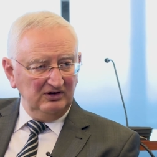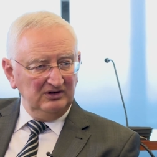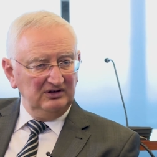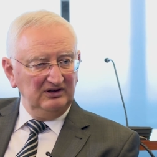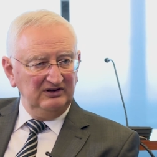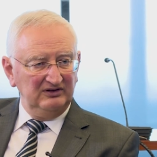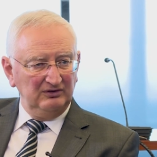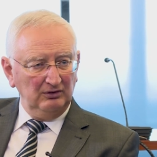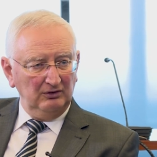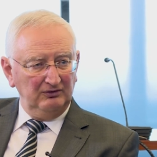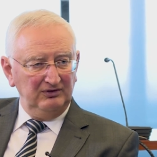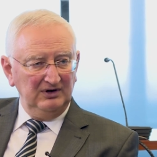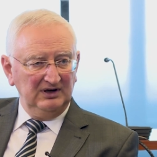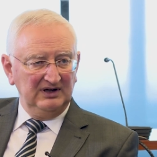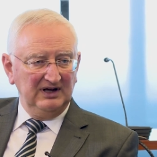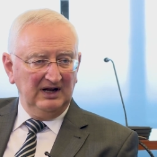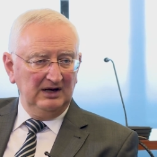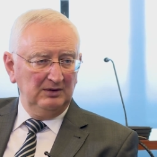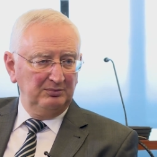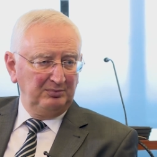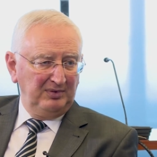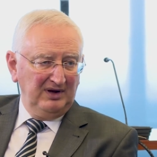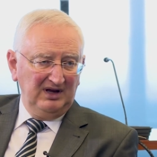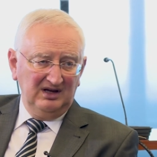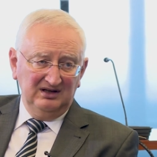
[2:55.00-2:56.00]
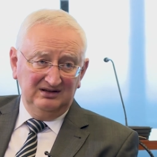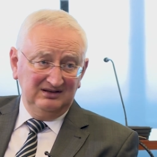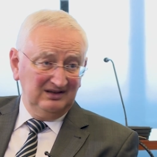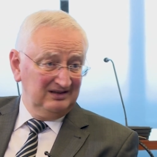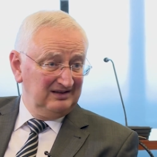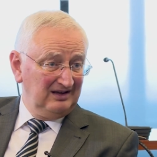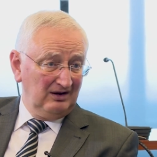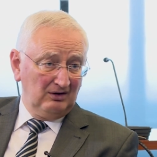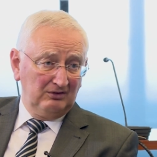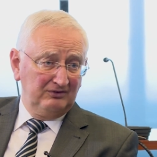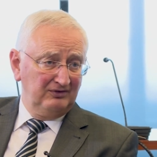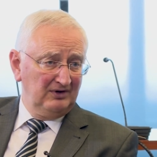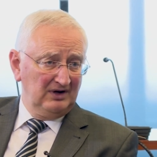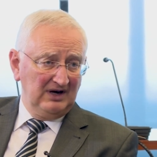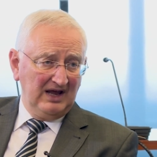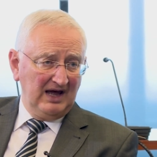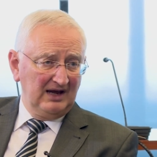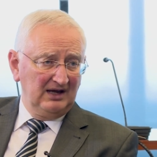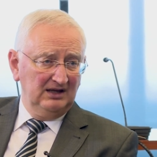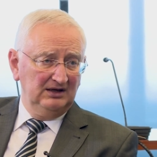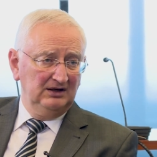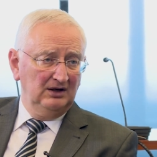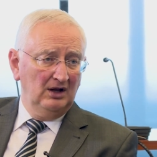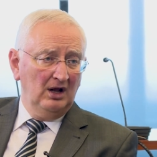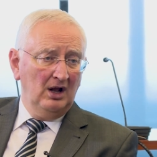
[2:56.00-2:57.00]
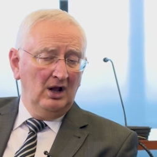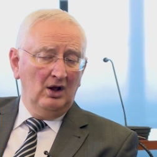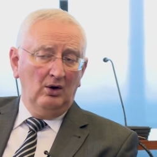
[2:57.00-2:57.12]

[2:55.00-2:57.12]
die so viel Geld bringen, das auch verlangen.